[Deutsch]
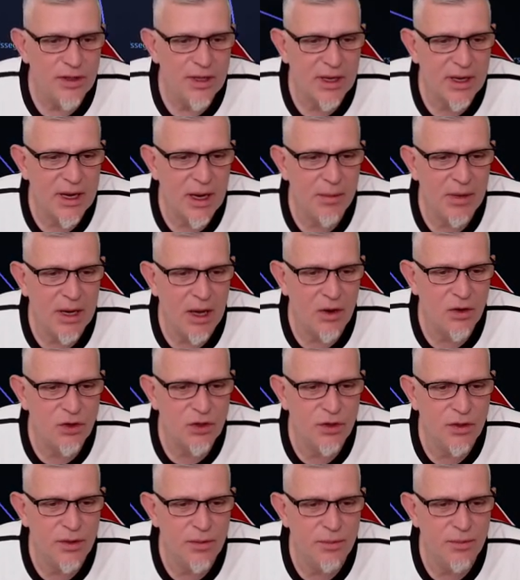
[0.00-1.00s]
Da kann man auch
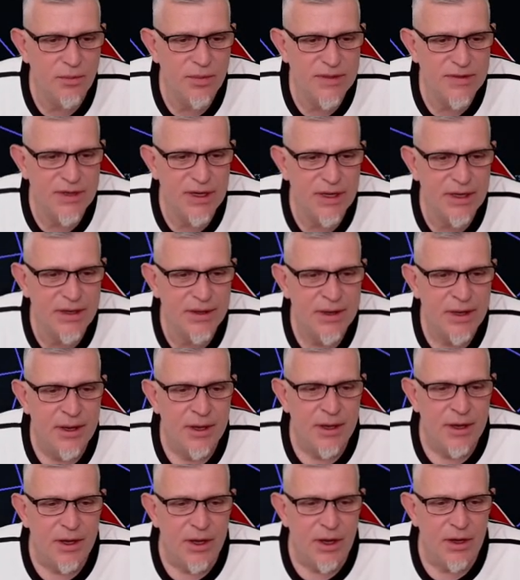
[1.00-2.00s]
schon ein bisschen
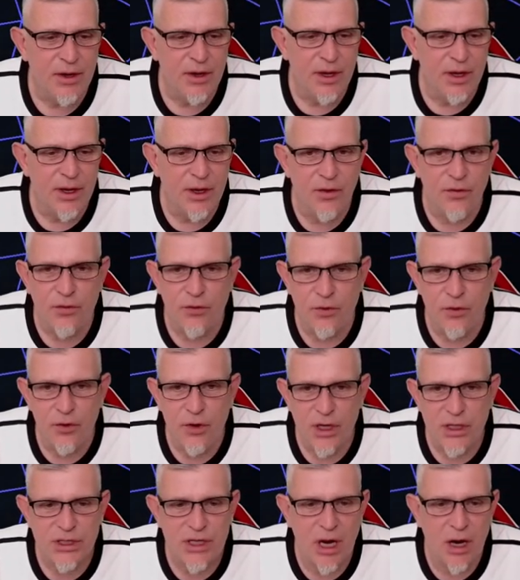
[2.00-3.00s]
äh,
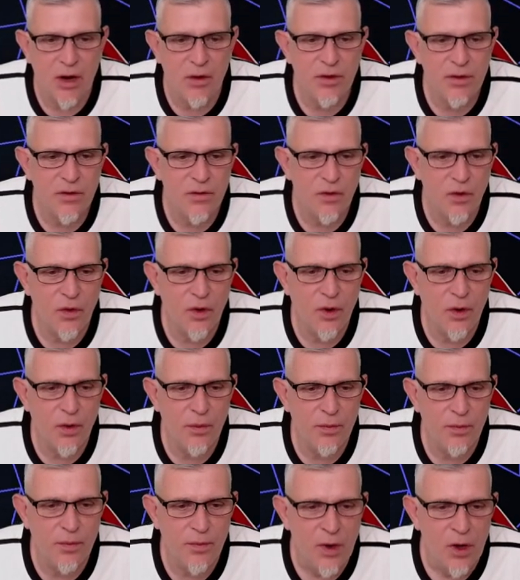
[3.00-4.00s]
früher schauen,
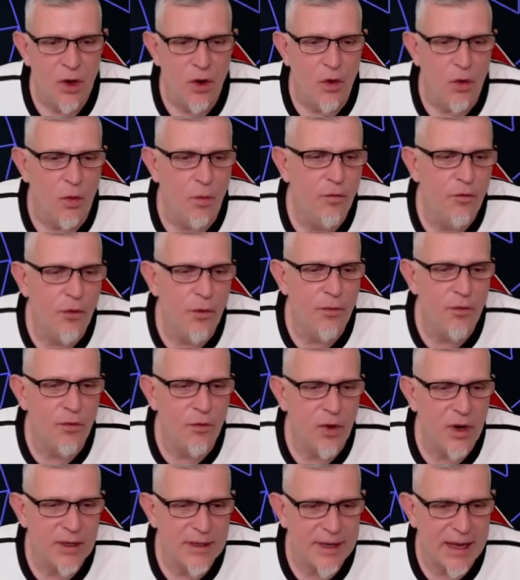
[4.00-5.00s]
so um 5.30
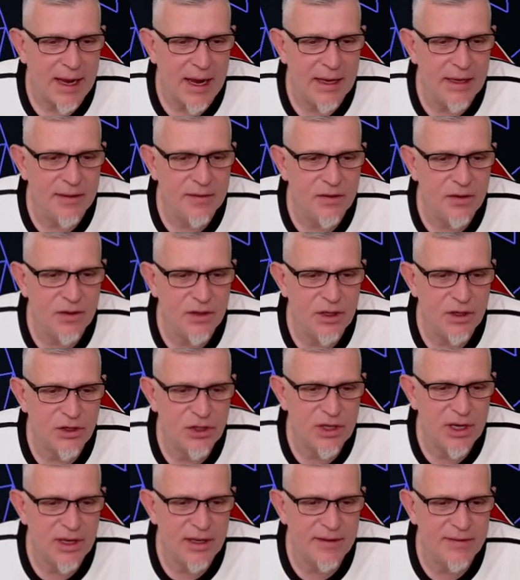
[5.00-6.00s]
Uhr. Ich
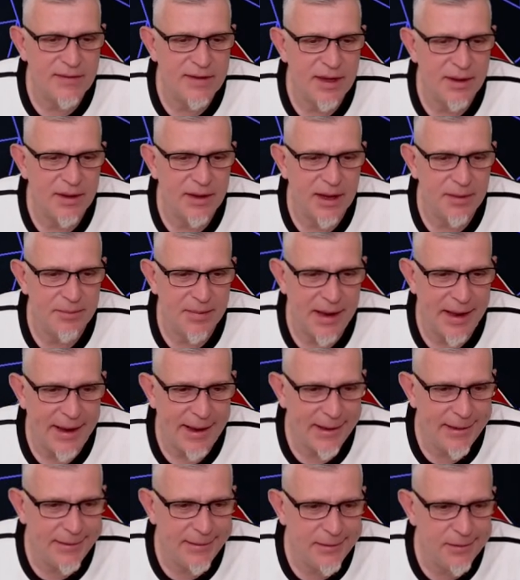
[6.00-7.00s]
stelle das hier gerade mal
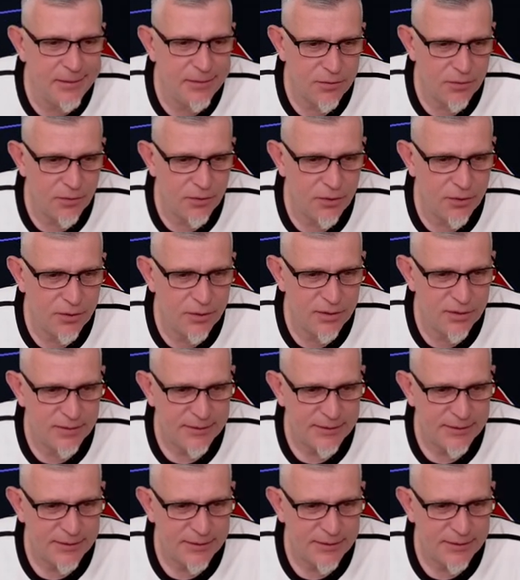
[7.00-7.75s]
ein. So.